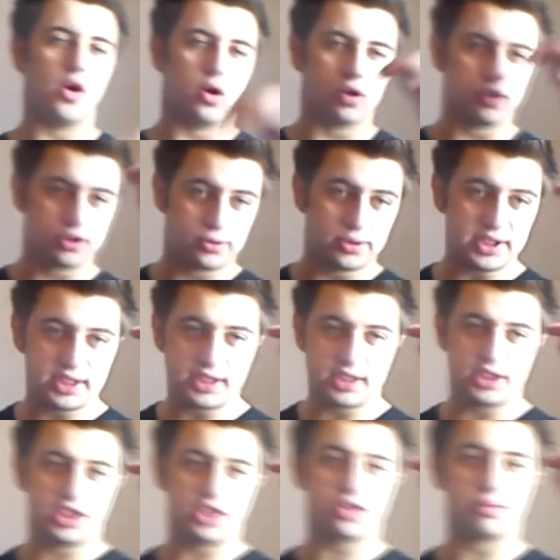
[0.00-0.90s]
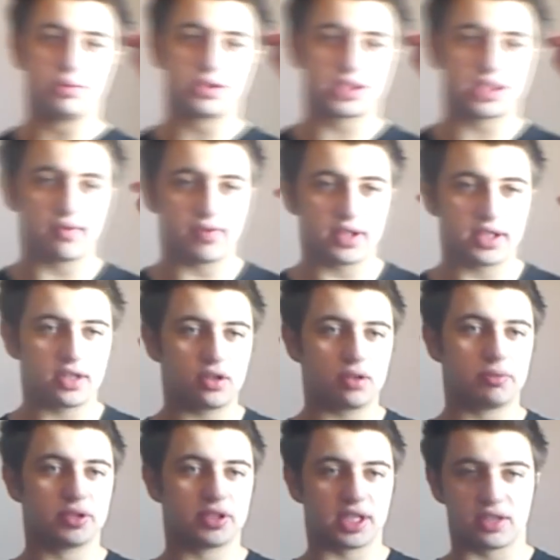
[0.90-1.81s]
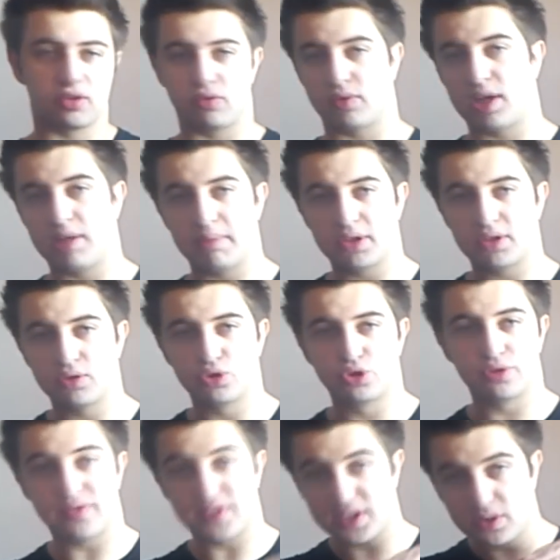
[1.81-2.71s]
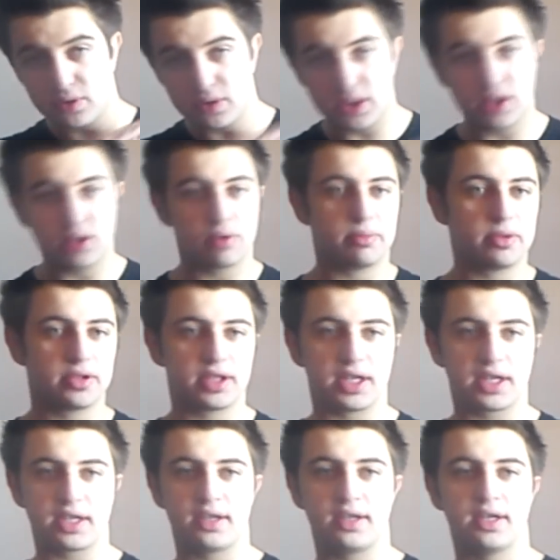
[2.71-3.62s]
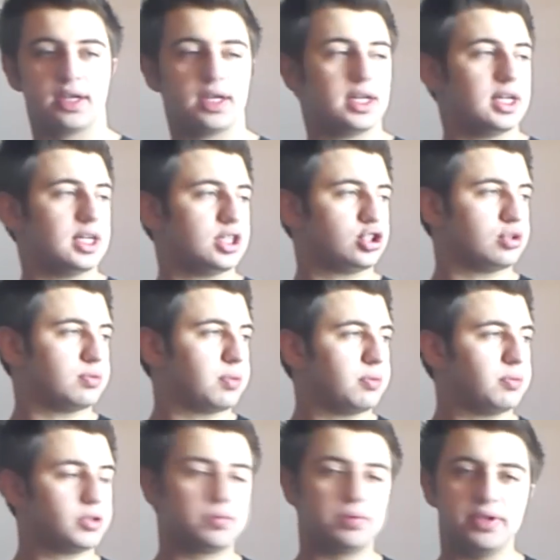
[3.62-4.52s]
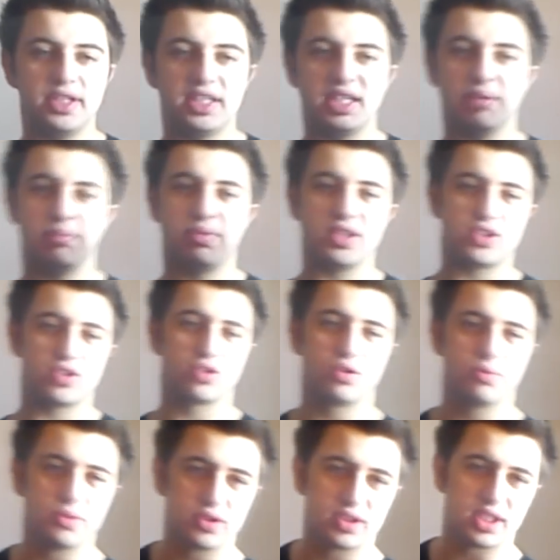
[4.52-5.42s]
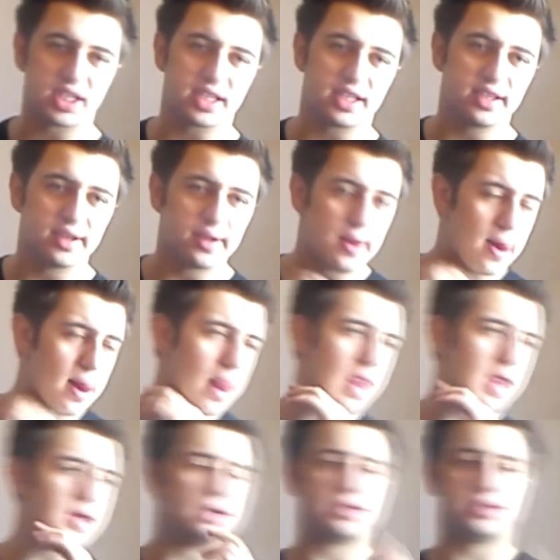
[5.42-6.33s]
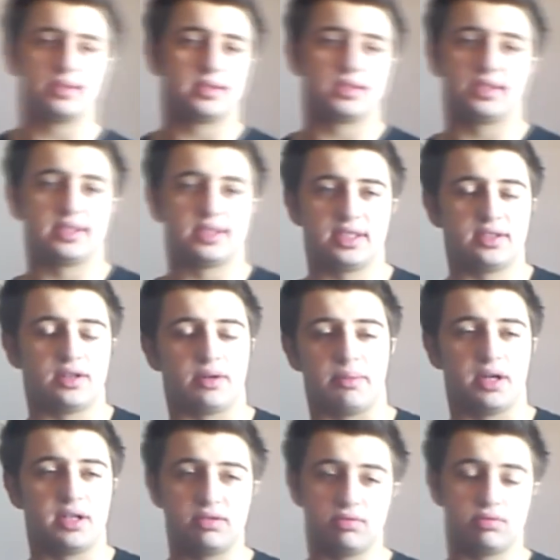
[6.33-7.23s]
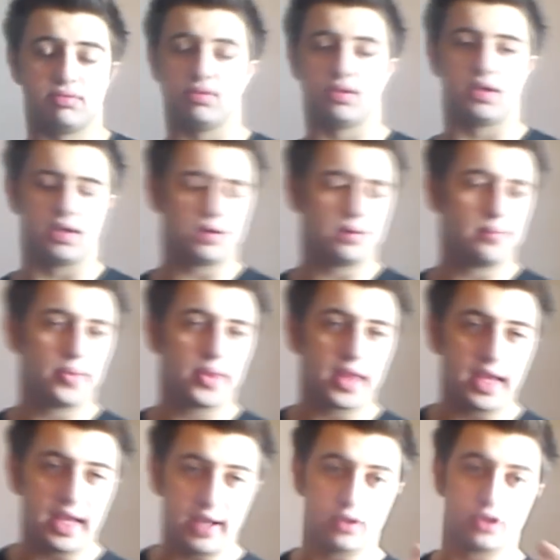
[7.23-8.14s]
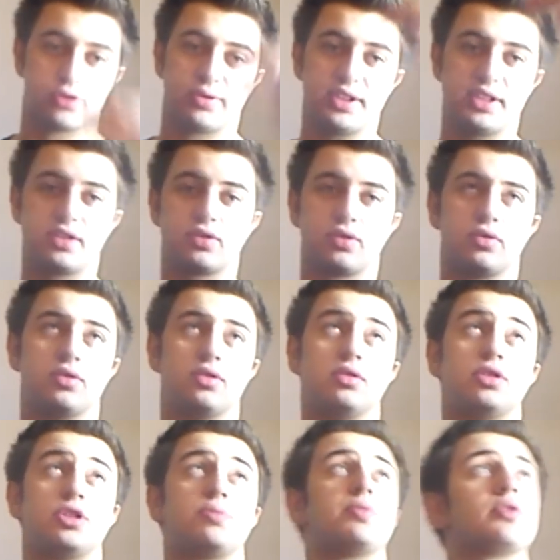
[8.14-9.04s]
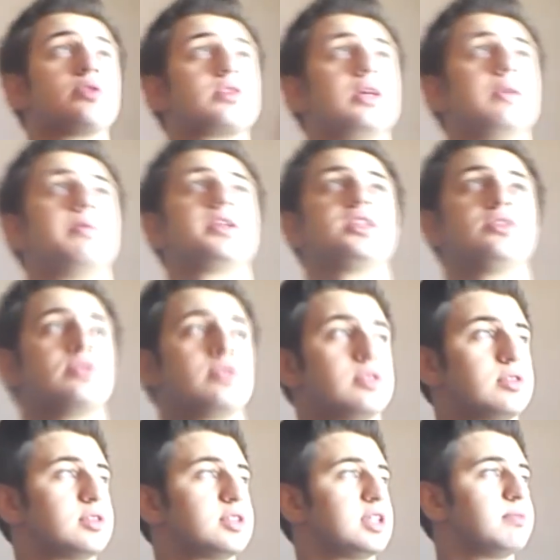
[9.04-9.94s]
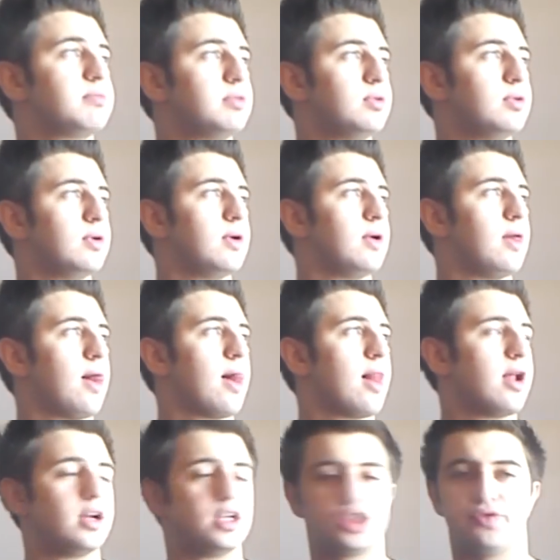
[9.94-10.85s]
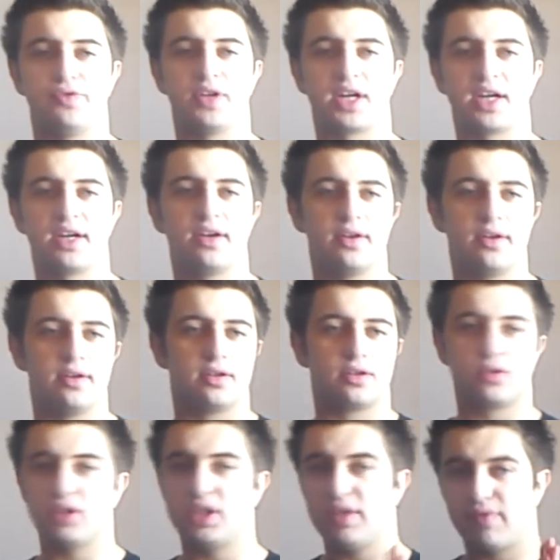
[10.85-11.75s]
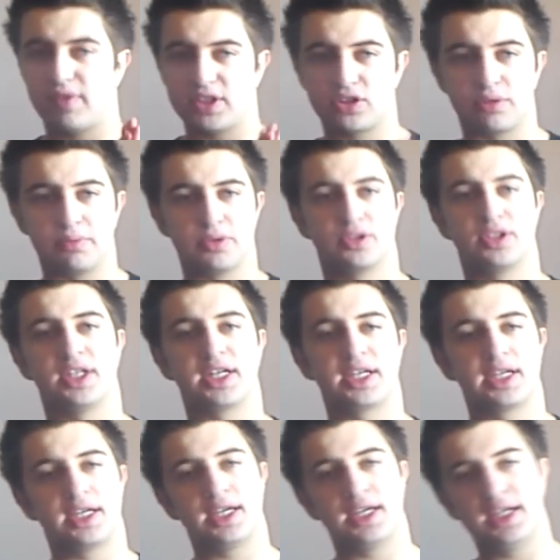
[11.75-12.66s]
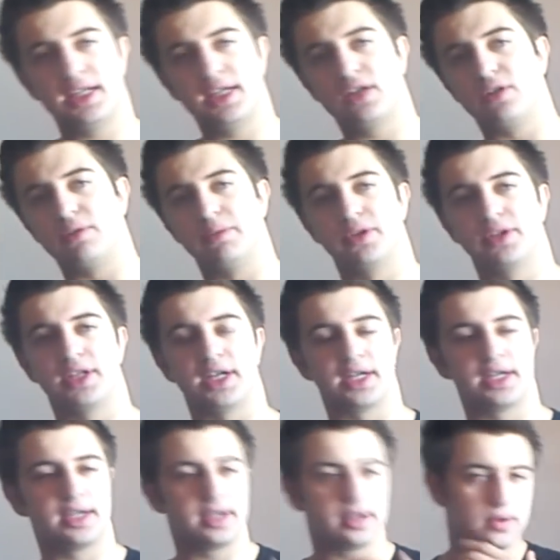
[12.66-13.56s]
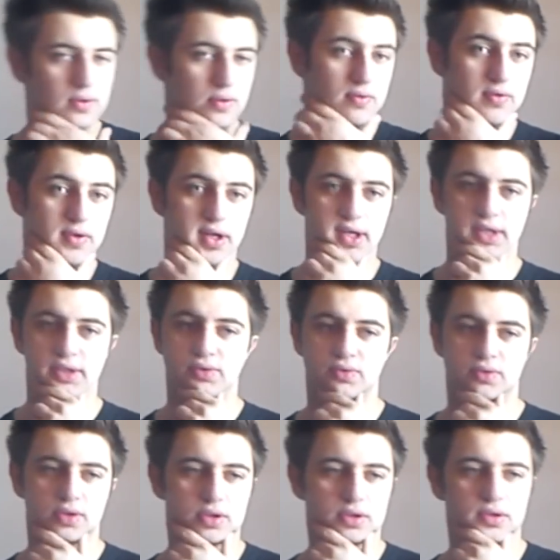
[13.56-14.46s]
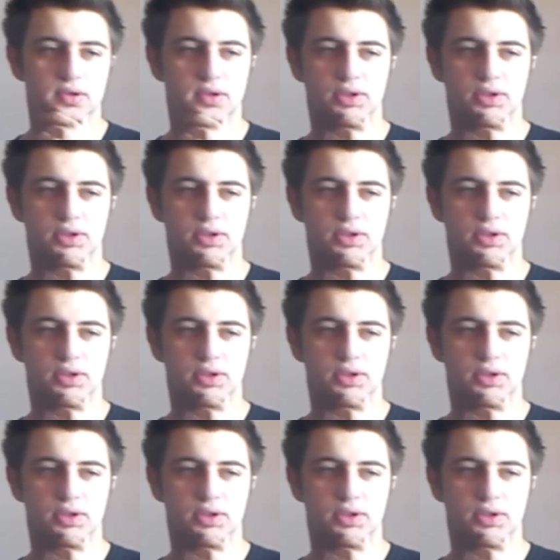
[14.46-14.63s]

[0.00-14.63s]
Ensuite, j'ai commencé à faire des commentaires. Donc là maintenant, je fais que des commentaires. Je ne propose plus des gameplays sans commentaires. C'est normal, voilà. Et ensuite, quand je pense qu'à partir de 100 abos, je ferai euh, que des face commentary et des commentary. Donc voilà, euh,